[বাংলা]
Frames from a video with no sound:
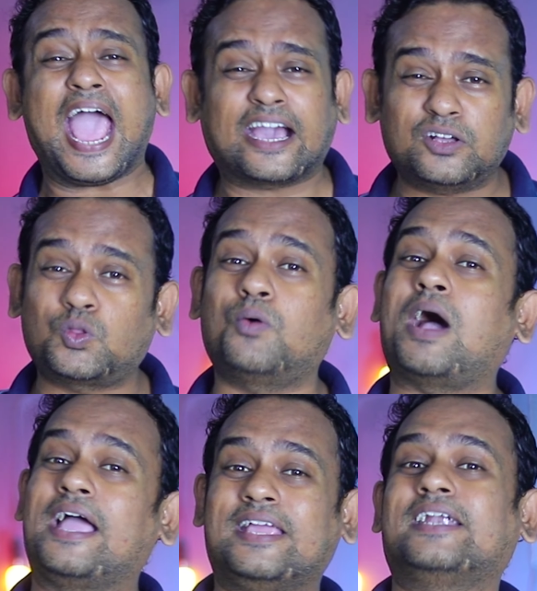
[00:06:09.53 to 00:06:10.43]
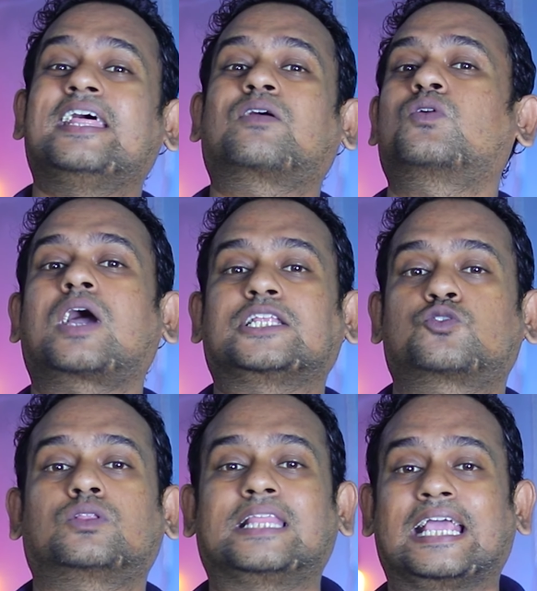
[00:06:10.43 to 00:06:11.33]
একদম হাই এন্ডের কোনো কাজ
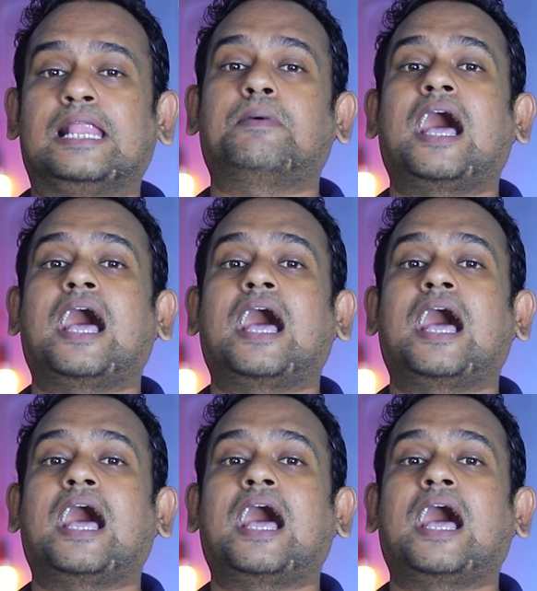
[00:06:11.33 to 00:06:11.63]
করতে গেলে